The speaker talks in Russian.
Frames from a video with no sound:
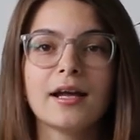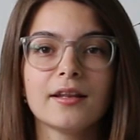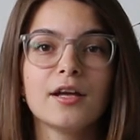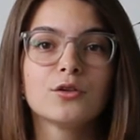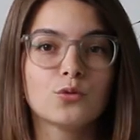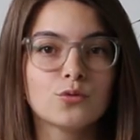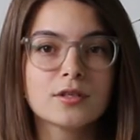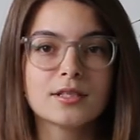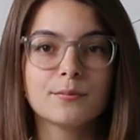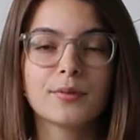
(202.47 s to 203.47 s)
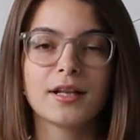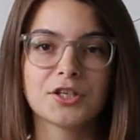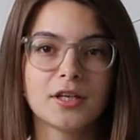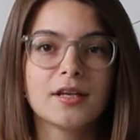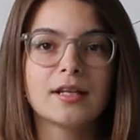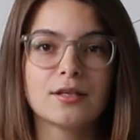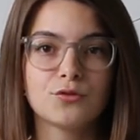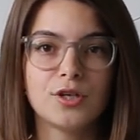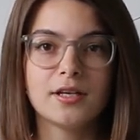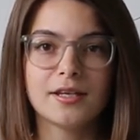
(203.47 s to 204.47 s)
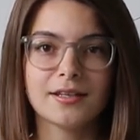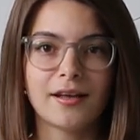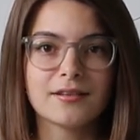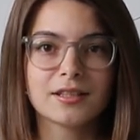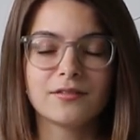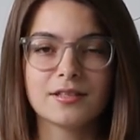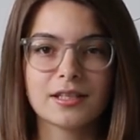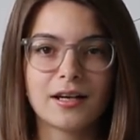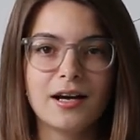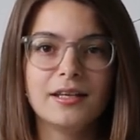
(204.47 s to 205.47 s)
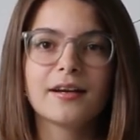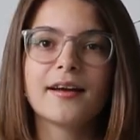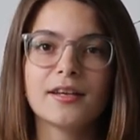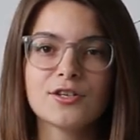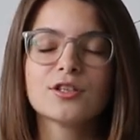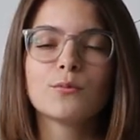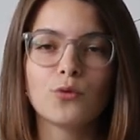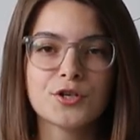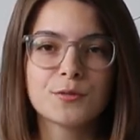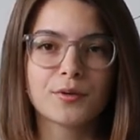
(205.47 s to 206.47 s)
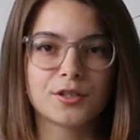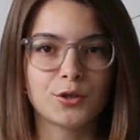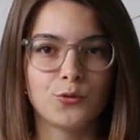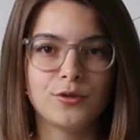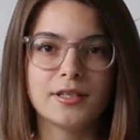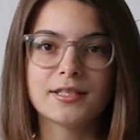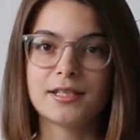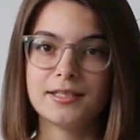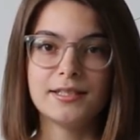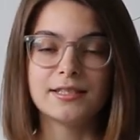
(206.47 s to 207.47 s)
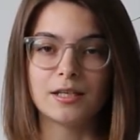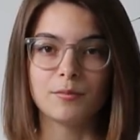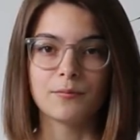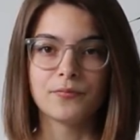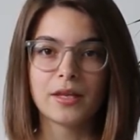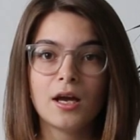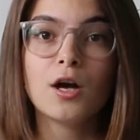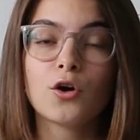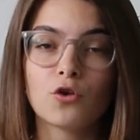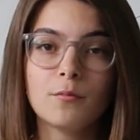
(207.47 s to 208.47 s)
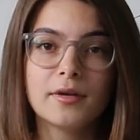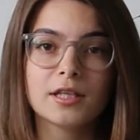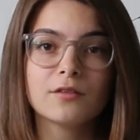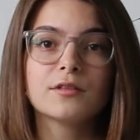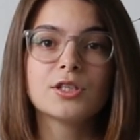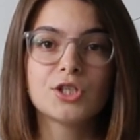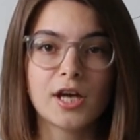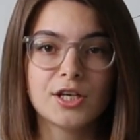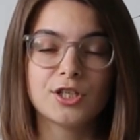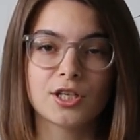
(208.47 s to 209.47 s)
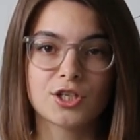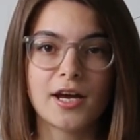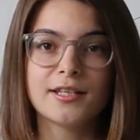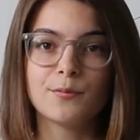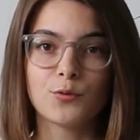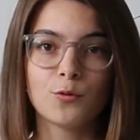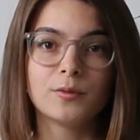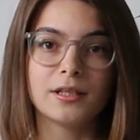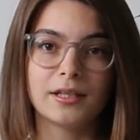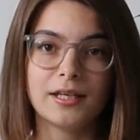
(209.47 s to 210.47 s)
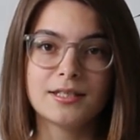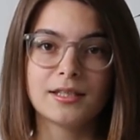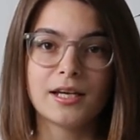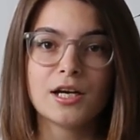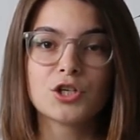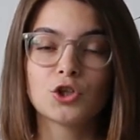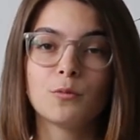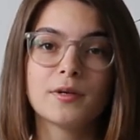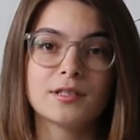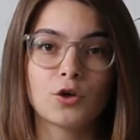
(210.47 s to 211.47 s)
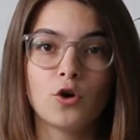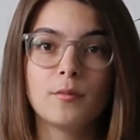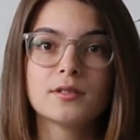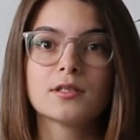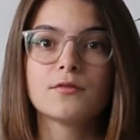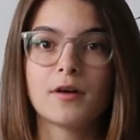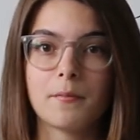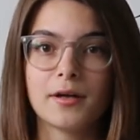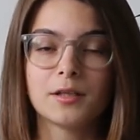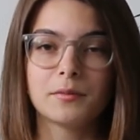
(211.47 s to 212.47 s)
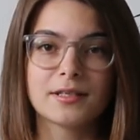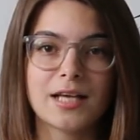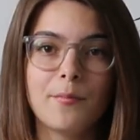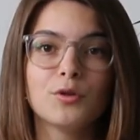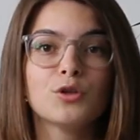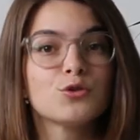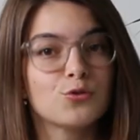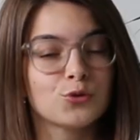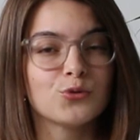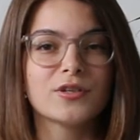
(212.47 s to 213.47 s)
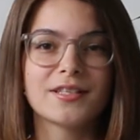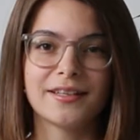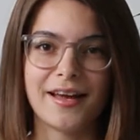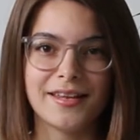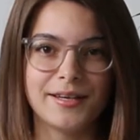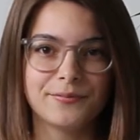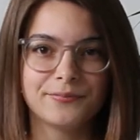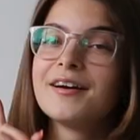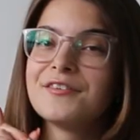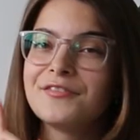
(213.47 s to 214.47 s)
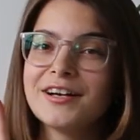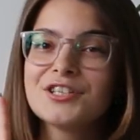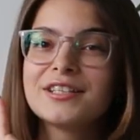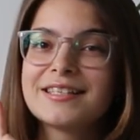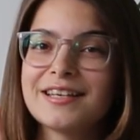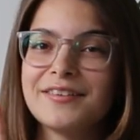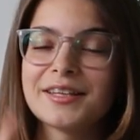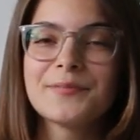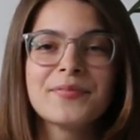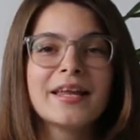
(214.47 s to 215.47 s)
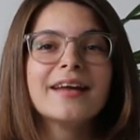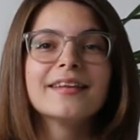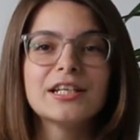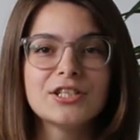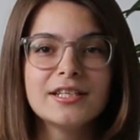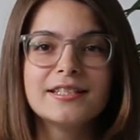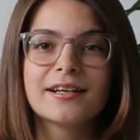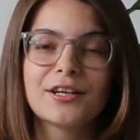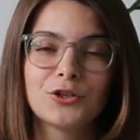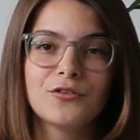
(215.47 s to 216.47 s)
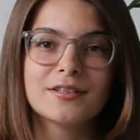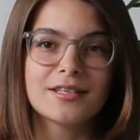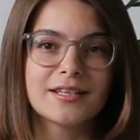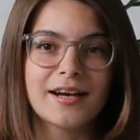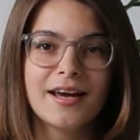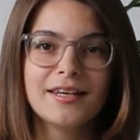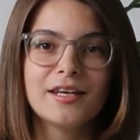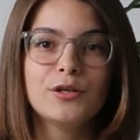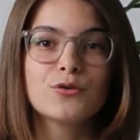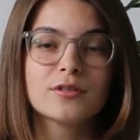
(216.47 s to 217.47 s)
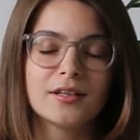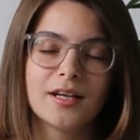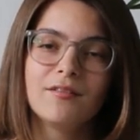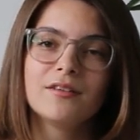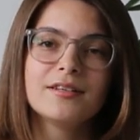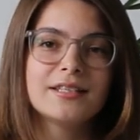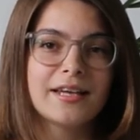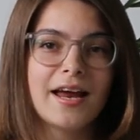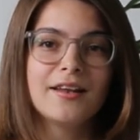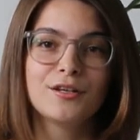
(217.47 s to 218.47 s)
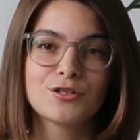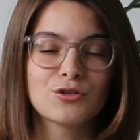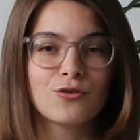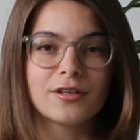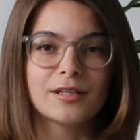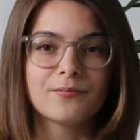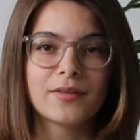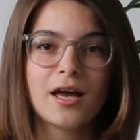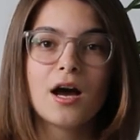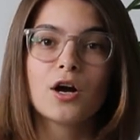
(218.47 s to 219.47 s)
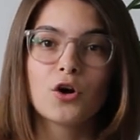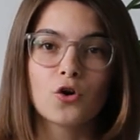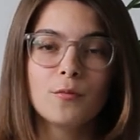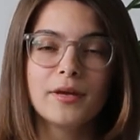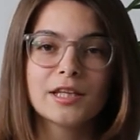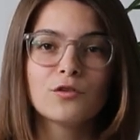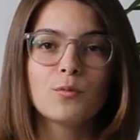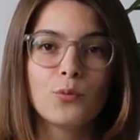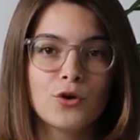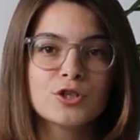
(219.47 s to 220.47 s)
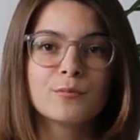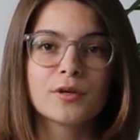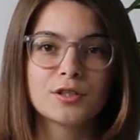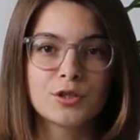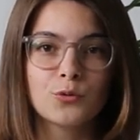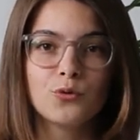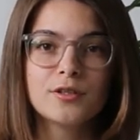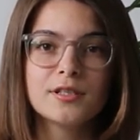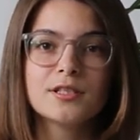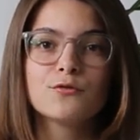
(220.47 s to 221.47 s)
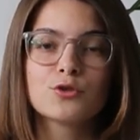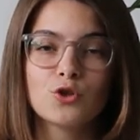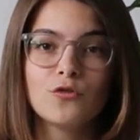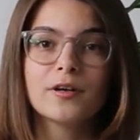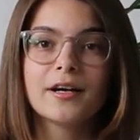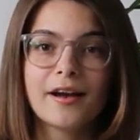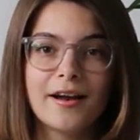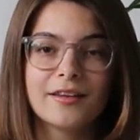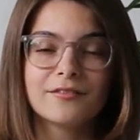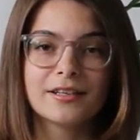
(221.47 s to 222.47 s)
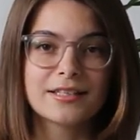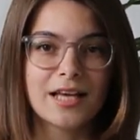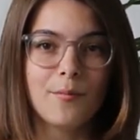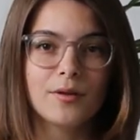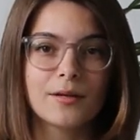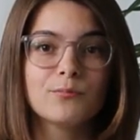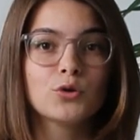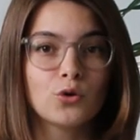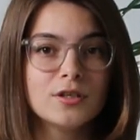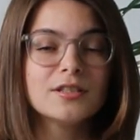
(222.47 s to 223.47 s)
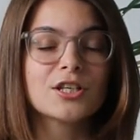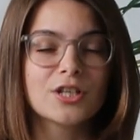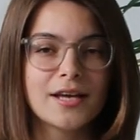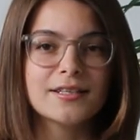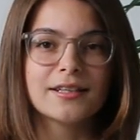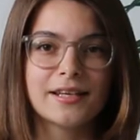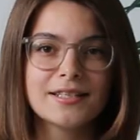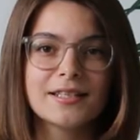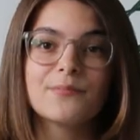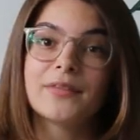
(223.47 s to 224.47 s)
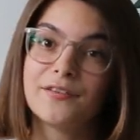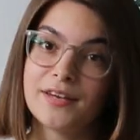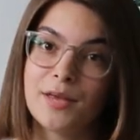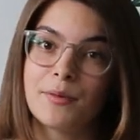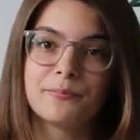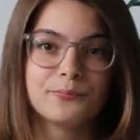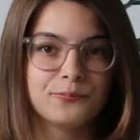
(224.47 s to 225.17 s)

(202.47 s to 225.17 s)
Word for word: онлайн-курсы, приложения для изучения китайского языка и, конечно, больше практикуйтесь с носителями – Кроме этого, чаще решайте пробные тесты, чтобы ознакомиться с форматом экзамена и структурой заданий. Важный совет. Начните готовиться заранее и устанавливайте реальные сроки. Кроме этого, больше практикуйтесь в условиях реального экзамена, то есть решайте тесты на время.